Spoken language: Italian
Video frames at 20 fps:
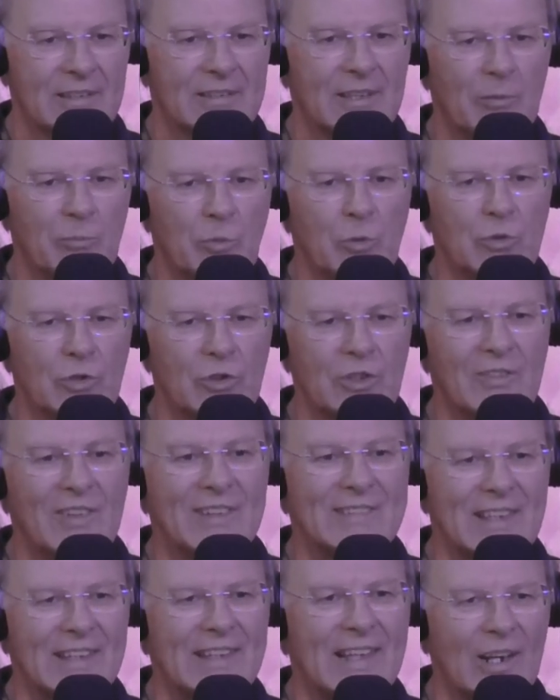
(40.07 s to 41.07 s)
dal punto di
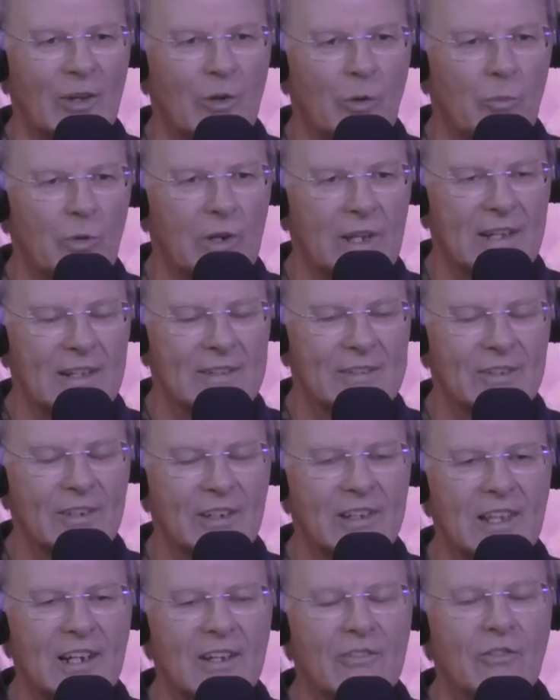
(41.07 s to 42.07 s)
vista della
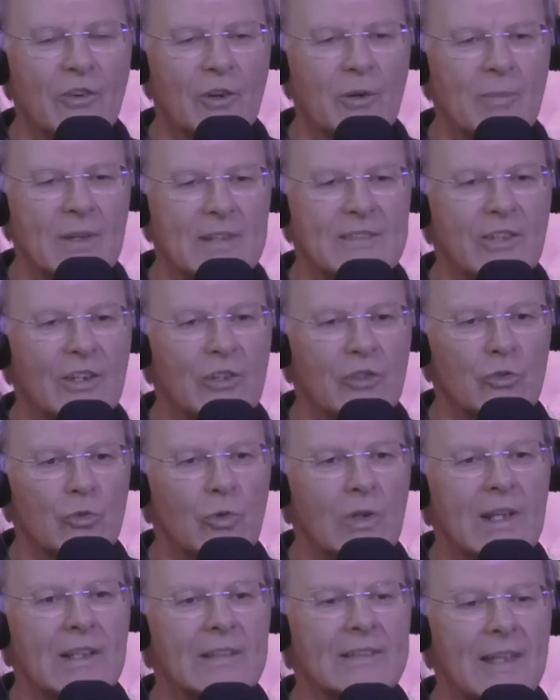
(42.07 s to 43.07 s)
comunicazione e dell'informazione,
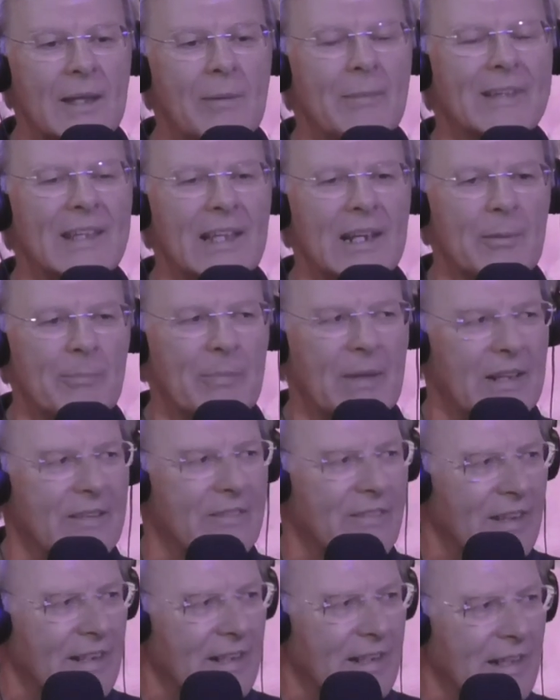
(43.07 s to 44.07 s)
sul tema delle
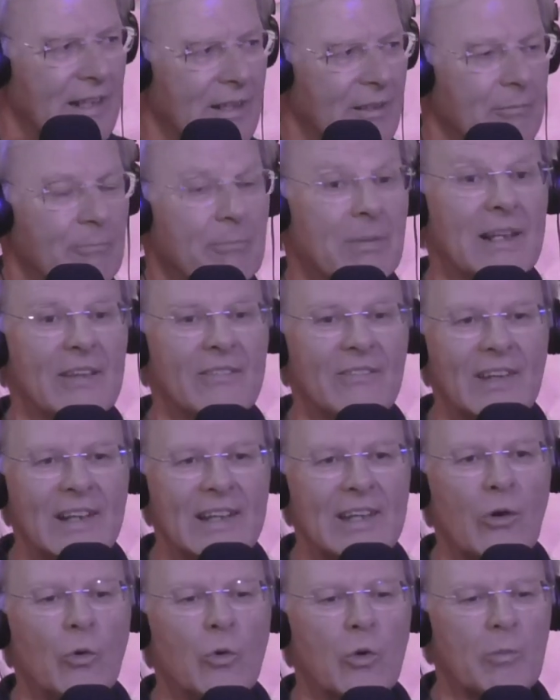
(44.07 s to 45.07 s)
periferie,
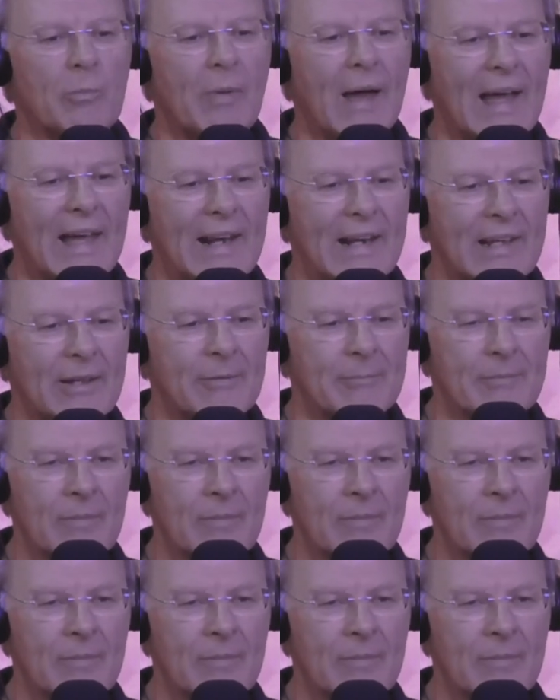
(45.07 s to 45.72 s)
periferie urbane.